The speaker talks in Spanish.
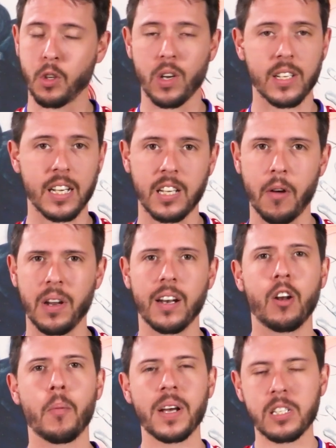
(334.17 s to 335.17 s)
Entonces ya saben,
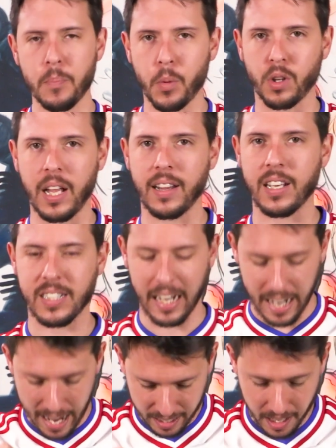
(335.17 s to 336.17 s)
lo más importante es
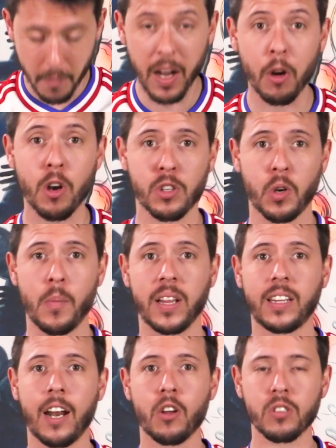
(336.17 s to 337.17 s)
que aquí abajo en los
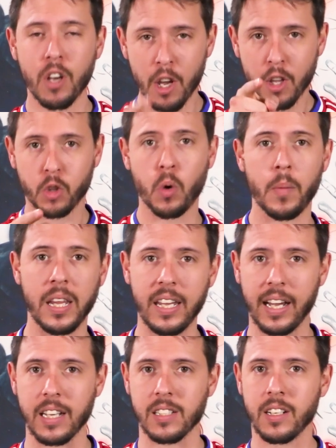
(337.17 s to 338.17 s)
comentarios tú me
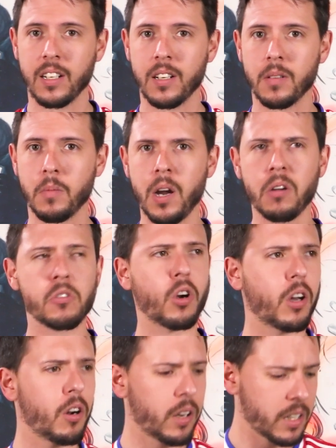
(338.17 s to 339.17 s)
digas, bueno,
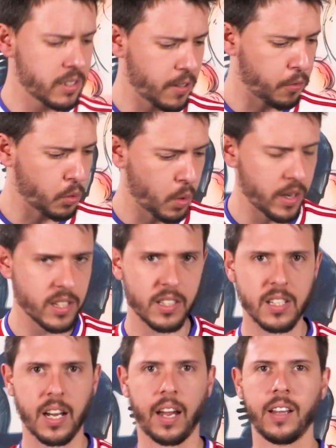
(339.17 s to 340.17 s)
yo creo que este
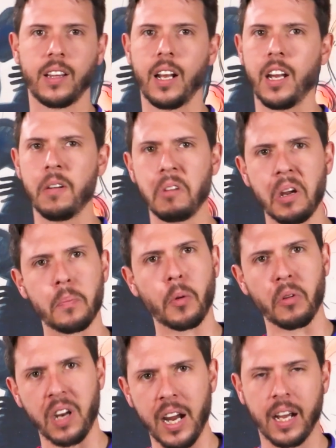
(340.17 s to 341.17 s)
futbolista es agente libre y
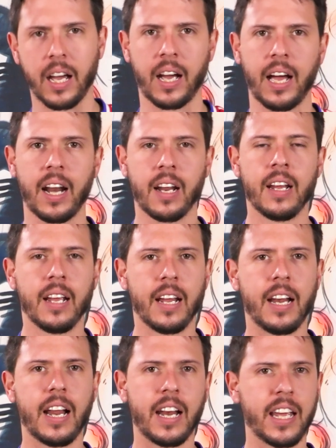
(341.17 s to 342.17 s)
podría encajar
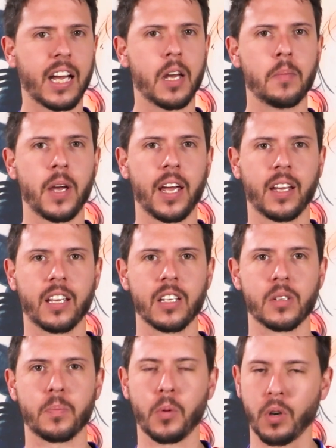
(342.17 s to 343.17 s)
en la Liga
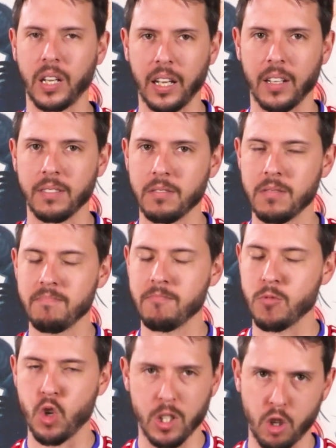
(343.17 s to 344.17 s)
MX, porque
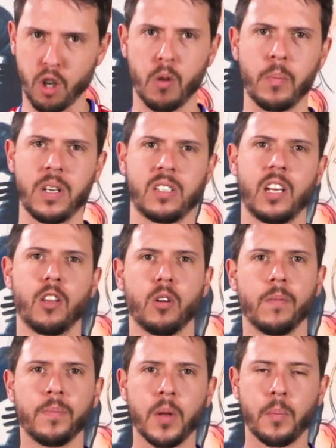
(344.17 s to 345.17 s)
yo estoy convencido,
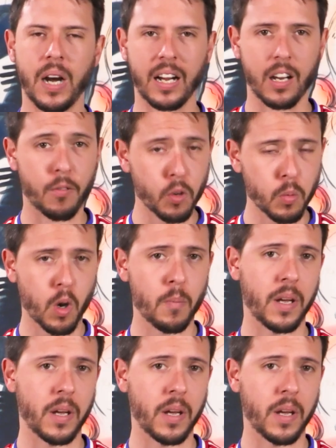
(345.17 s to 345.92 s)
para que el fútbol